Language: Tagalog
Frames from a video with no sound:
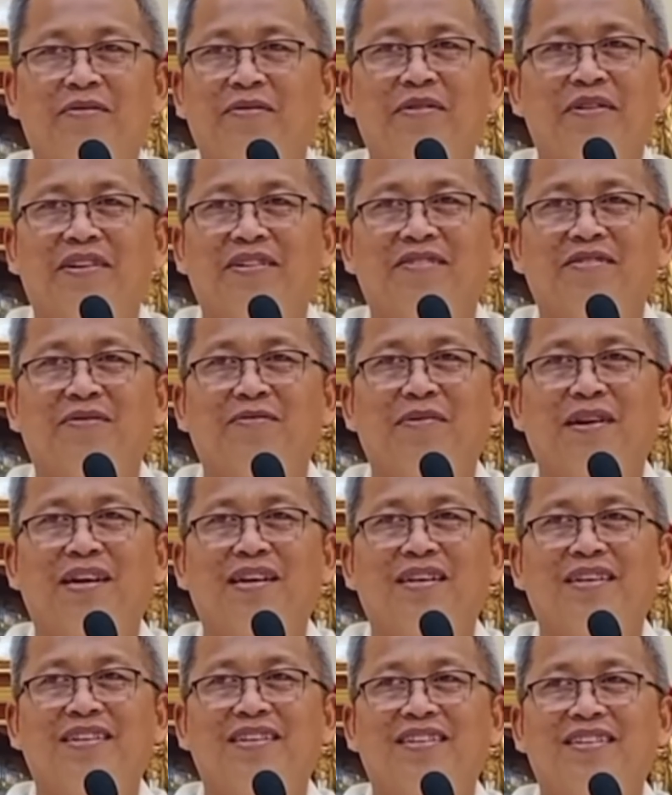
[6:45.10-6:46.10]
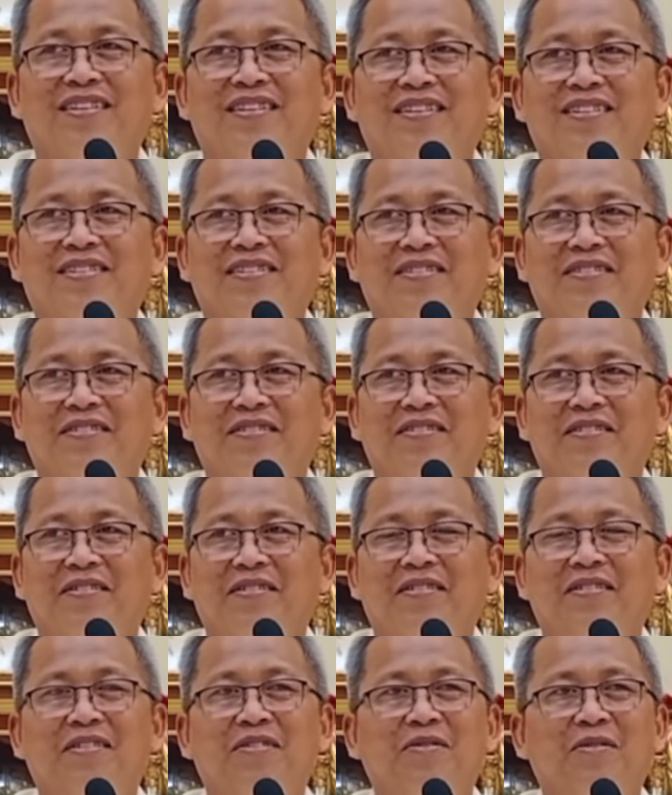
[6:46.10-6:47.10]
Wa mo igugma.
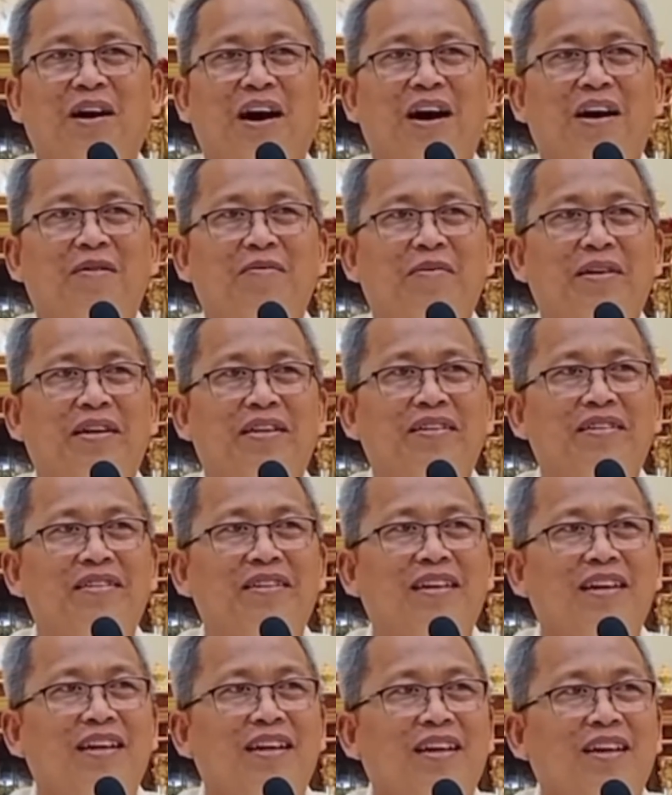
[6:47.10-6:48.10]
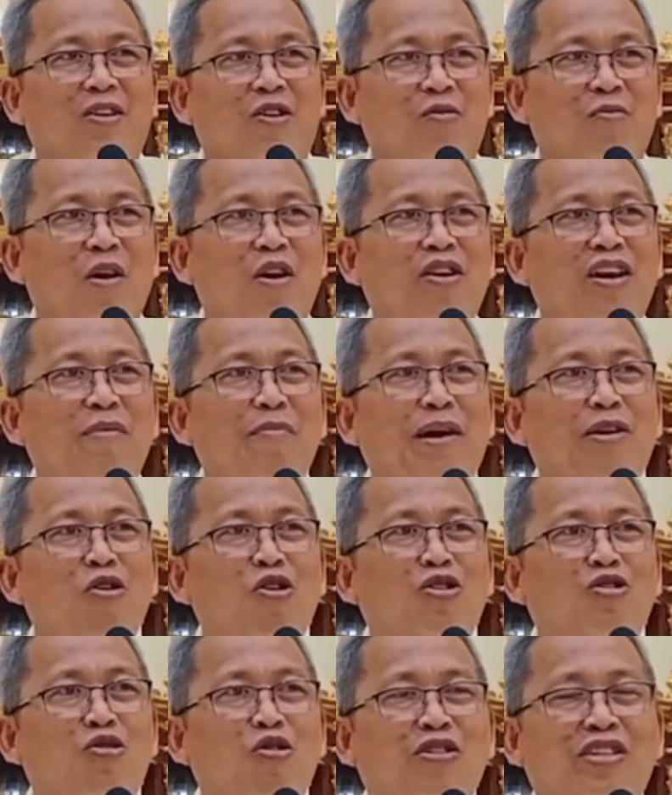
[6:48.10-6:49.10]
Oh, wa man. Og mao ni
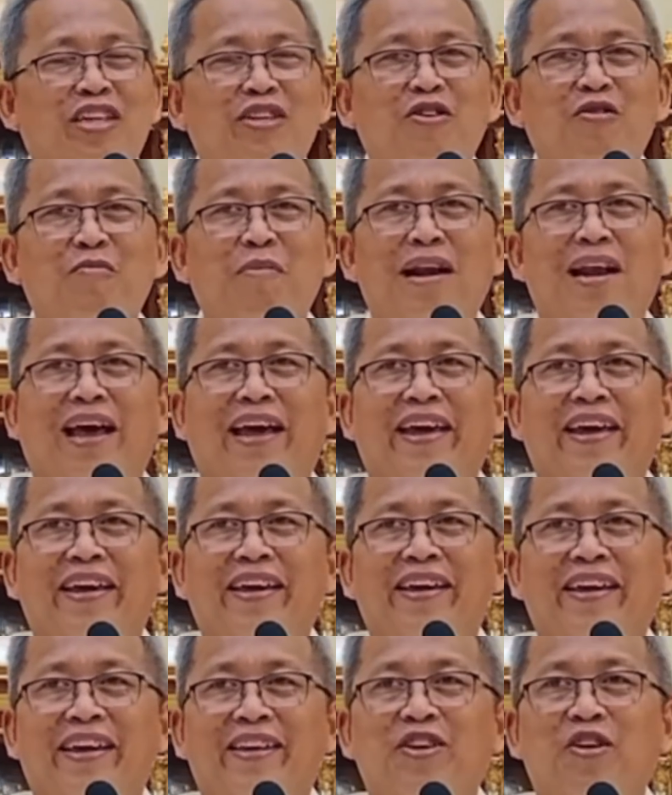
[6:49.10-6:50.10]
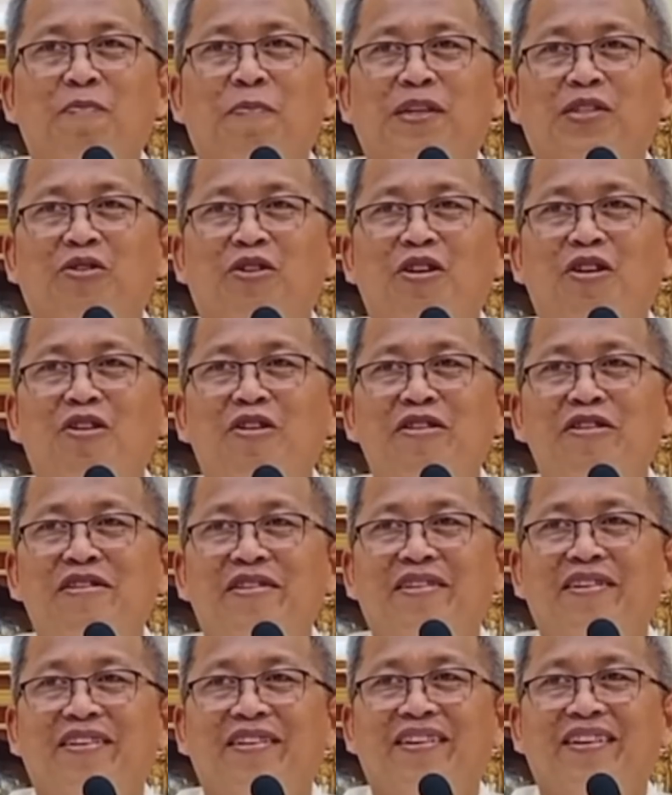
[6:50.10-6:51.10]
manuktok sa inyong balay, inyong
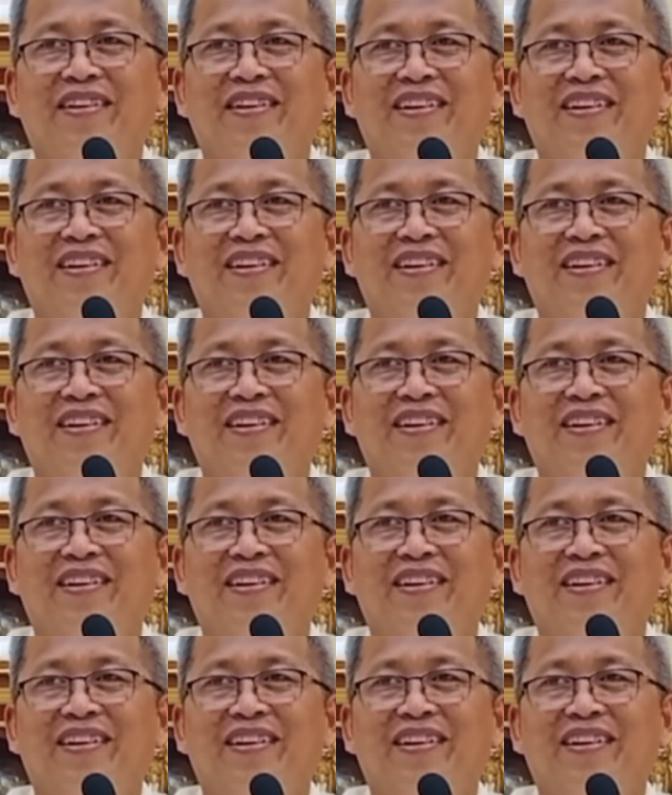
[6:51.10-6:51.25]
pasudlon.